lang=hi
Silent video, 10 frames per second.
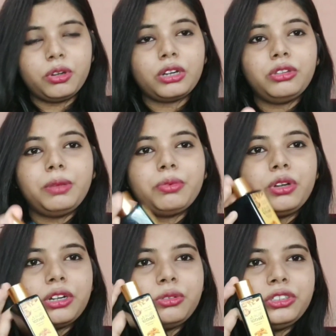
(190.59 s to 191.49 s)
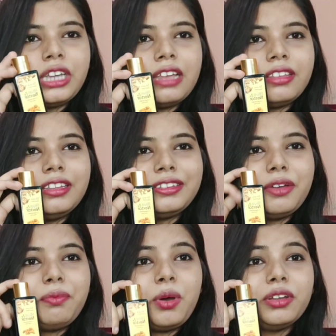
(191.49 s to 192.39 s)
प्रोडक्ट तो ये प्रोडक्ट कुछ ऐसा
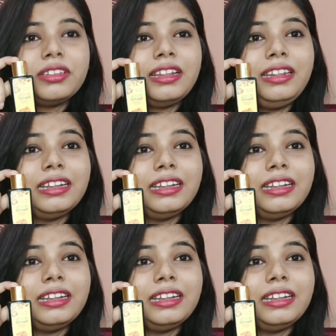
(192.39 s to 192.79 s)
दिखता है बहुत ज़्यादा